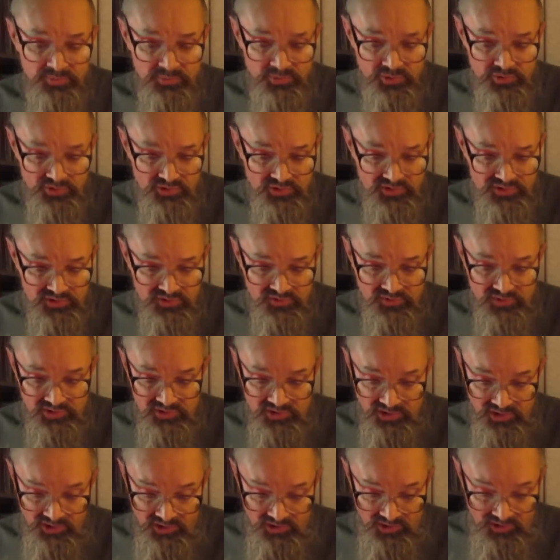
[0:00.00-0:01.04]
можно
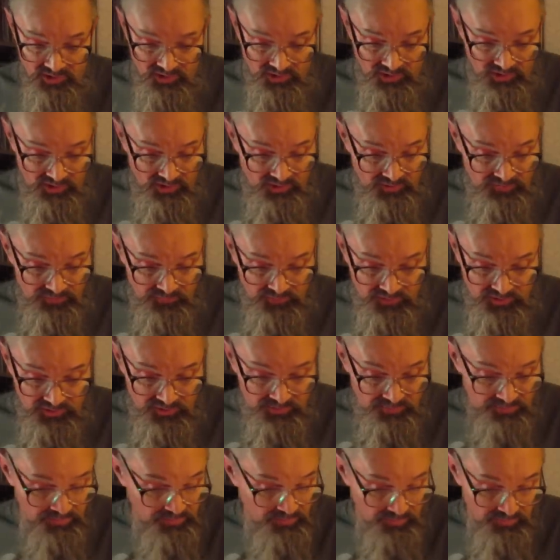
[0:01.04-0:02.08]
называть
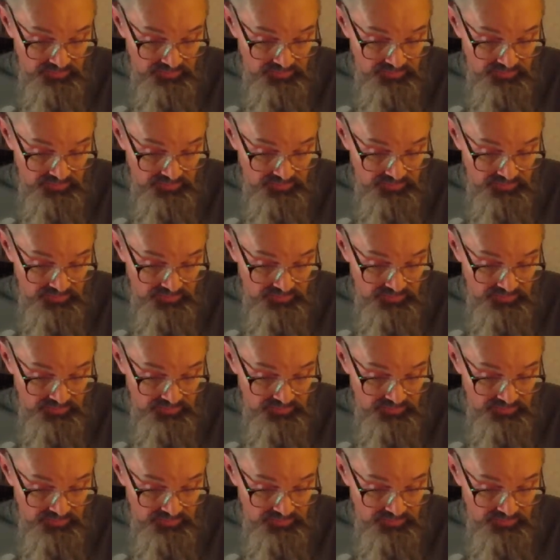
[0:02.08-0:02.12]
это